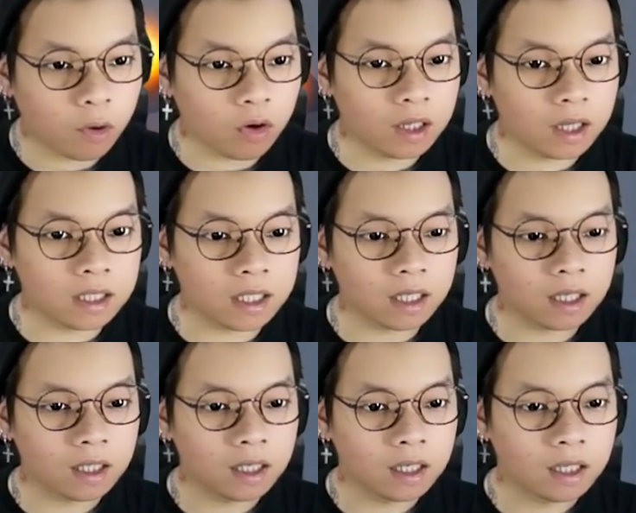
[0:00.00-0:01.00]
ini guys ya?
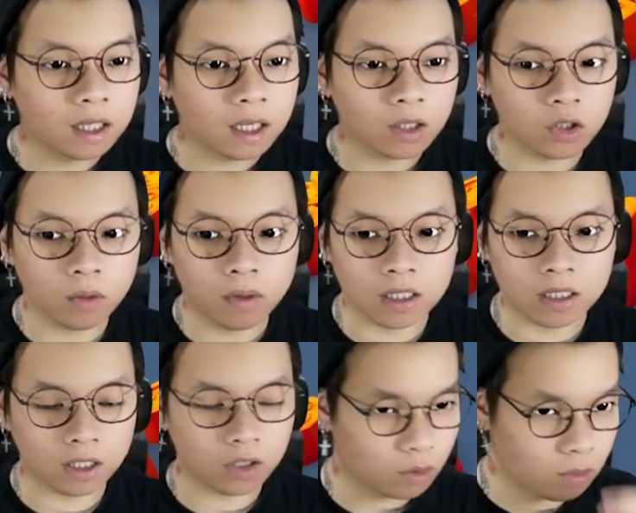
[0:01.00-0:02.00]
Kita coba guys,
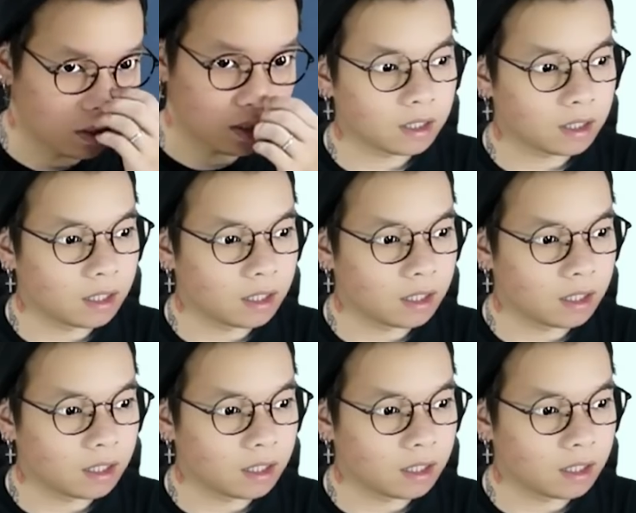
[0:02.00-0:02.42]
kita coba guys.